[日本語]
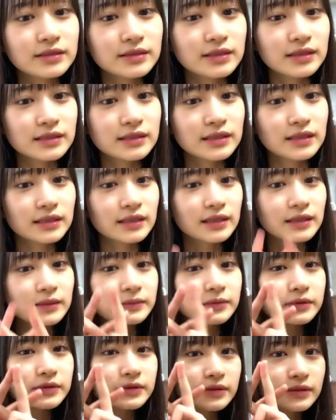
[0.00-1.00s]
菅さん
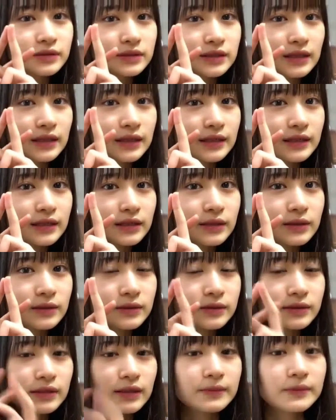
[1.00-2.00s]
レインボーの星ありがと
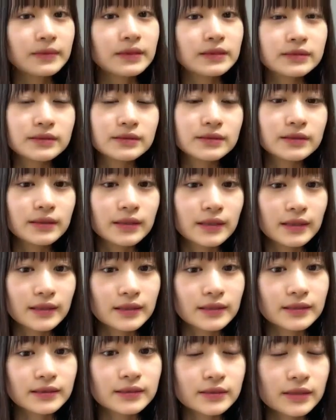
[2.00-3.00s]
うございますおは
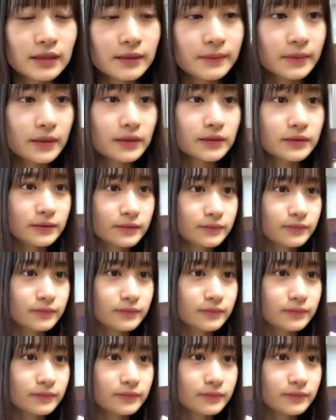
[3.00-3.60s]
ようございます